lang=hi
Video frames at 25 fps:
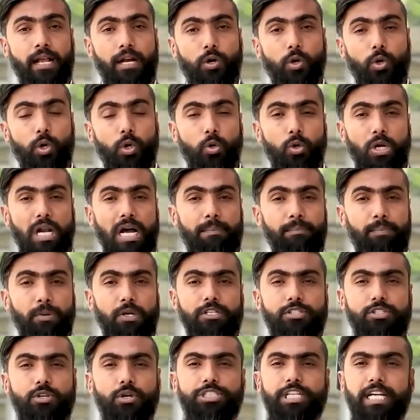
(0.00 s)
गुरुग्राम
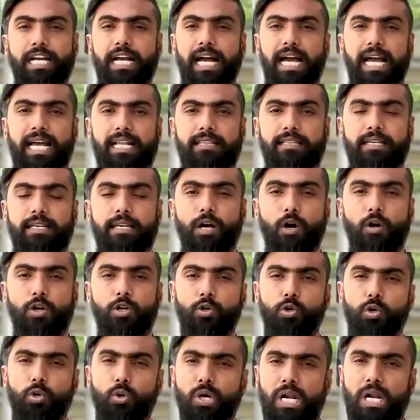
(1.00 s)
पुलिस को शिकायत दी और
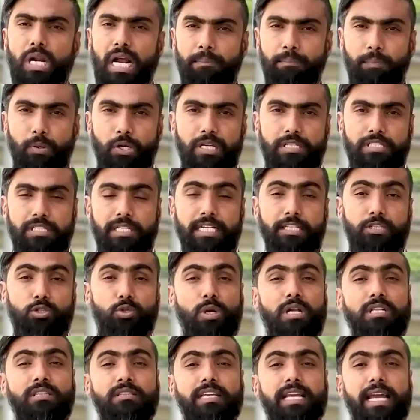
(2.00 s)
गुरुग्राम पुलिस ने
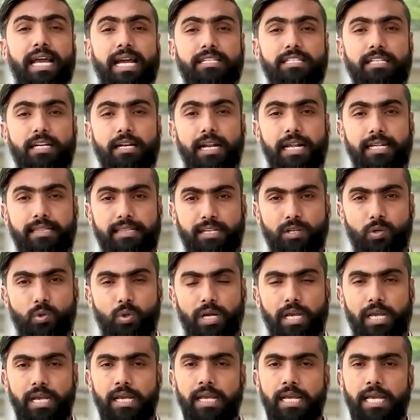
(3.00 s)
तुरंत ही एक्शन लेते
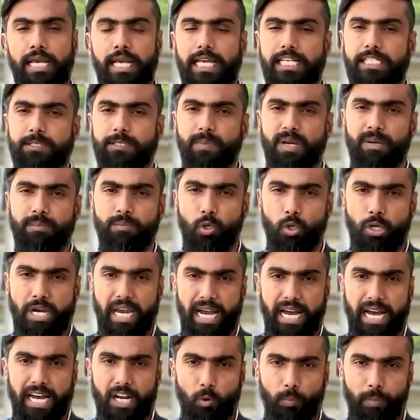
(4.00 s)
हुए इसमें मुख्य
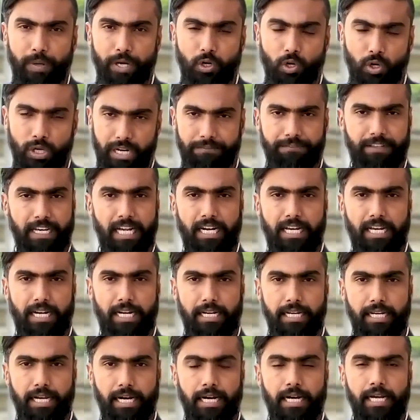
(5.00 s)
आरोपी को गिरफ्तार कर
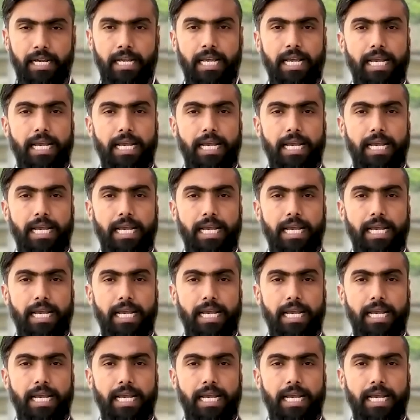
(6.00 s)
लिया